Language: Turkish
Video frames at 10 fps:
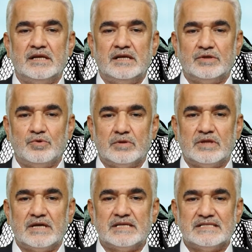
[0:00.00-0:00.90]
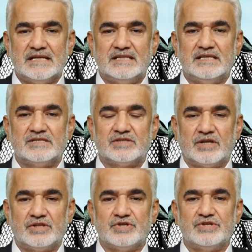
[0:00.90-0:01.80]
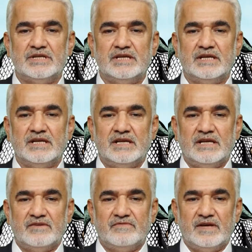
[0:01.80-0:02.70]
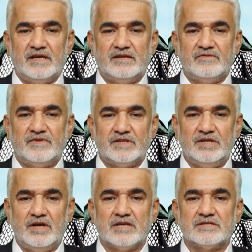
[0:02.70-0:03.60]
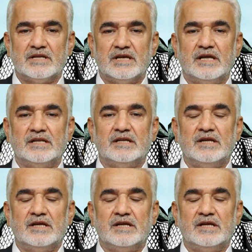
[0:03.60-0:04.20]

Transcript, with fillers: yolda izlediği stratejiyi ve fethi hazırlayan